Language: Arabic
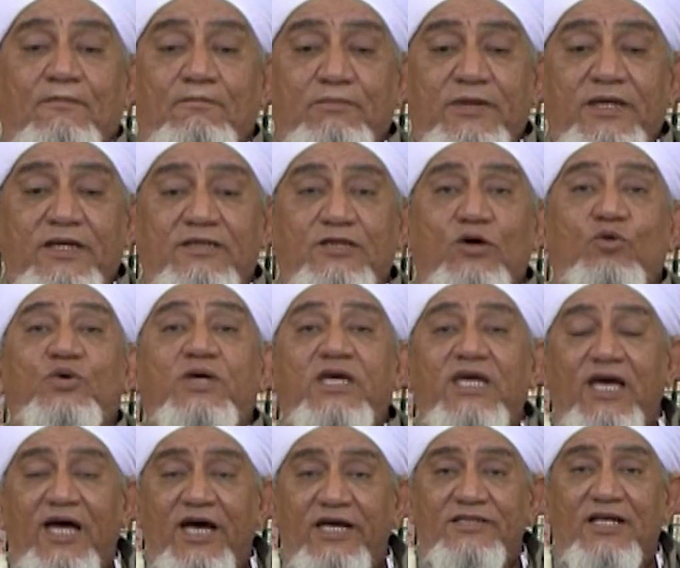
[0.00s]

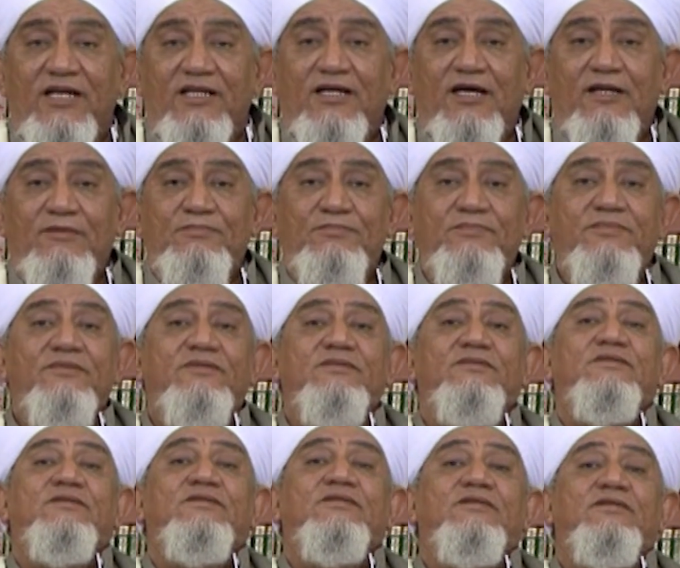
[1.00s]
بتوجيه هذا القلب
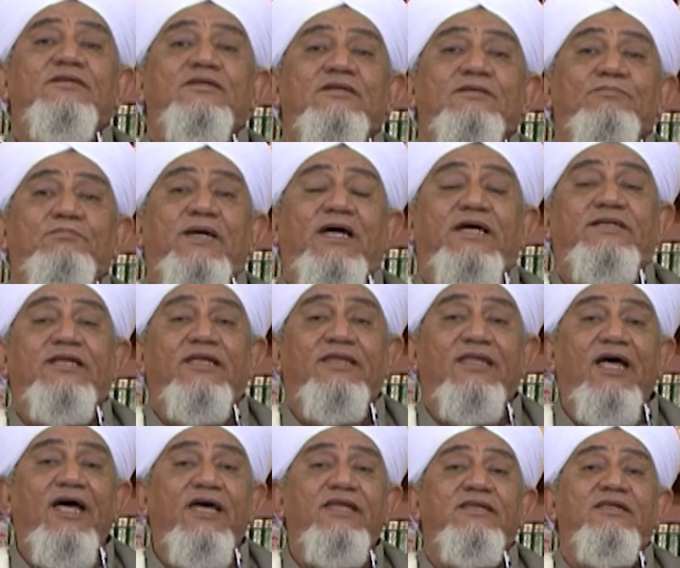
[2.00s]

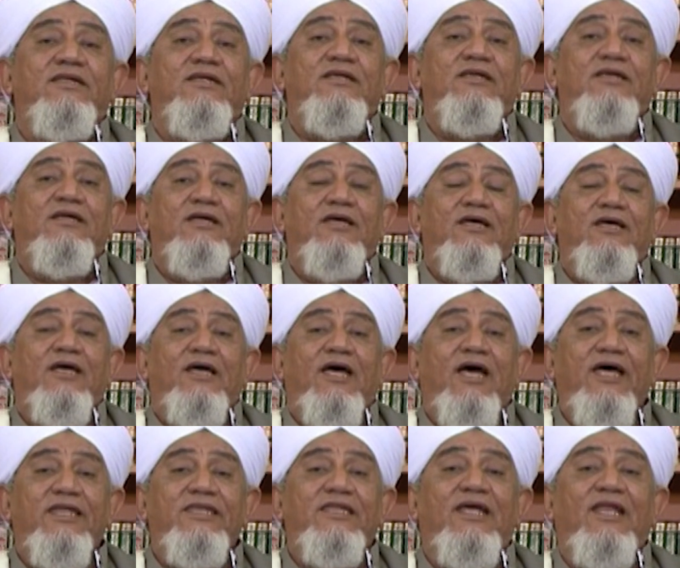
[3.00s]
باحتضان
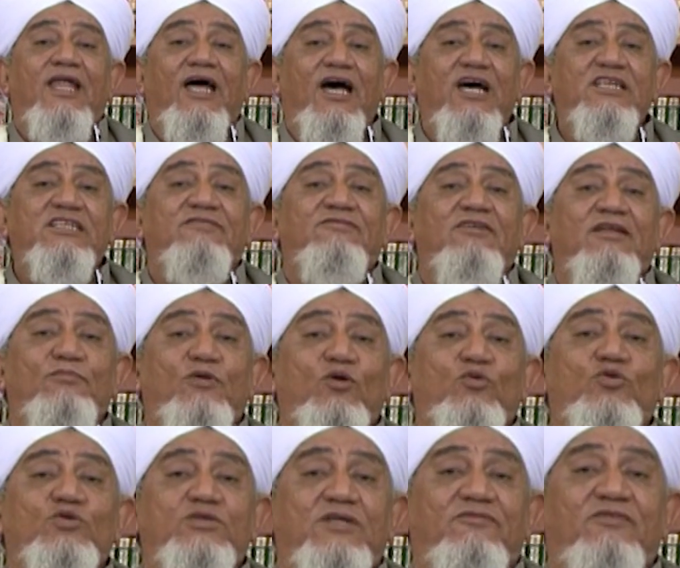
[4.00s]
هذه العاطفة
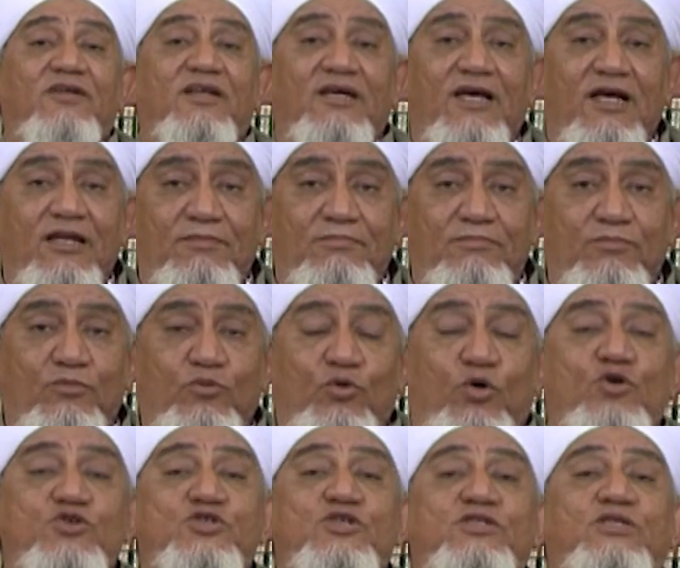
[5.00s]
الموجودة في القلب
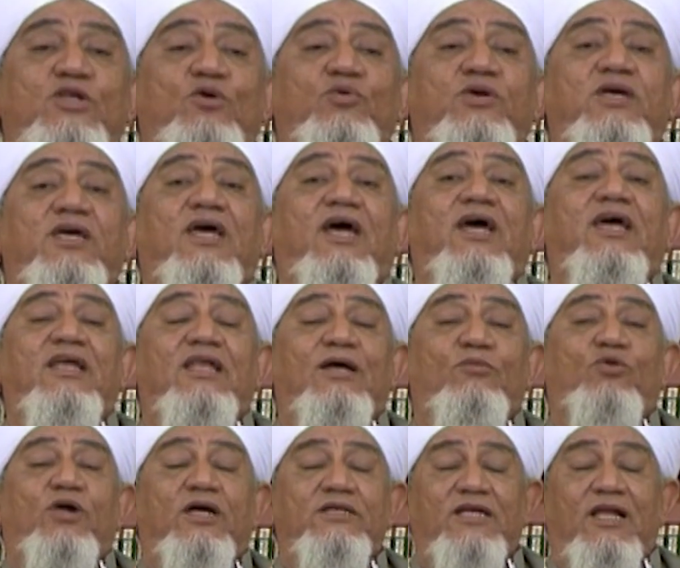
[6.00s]
وحسن توجيهها إلى
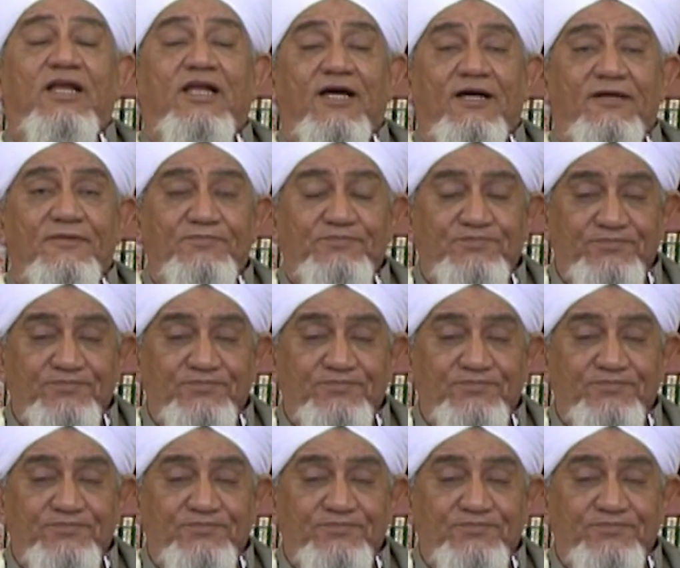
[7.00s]
مراد الله